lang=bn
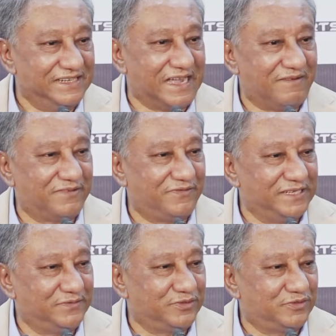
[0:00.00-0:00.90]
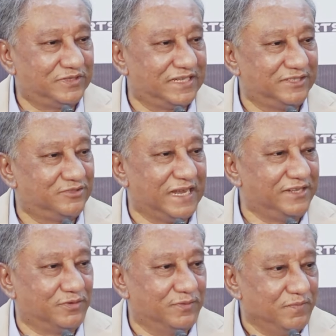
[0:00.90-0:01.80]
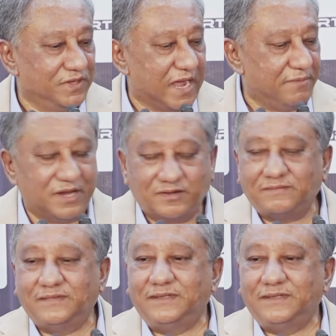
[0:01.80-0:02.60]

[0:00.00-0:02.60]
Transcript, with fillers: তা আমার ফেসবুক টুইটার কিছু নাই তো তা আমি এখন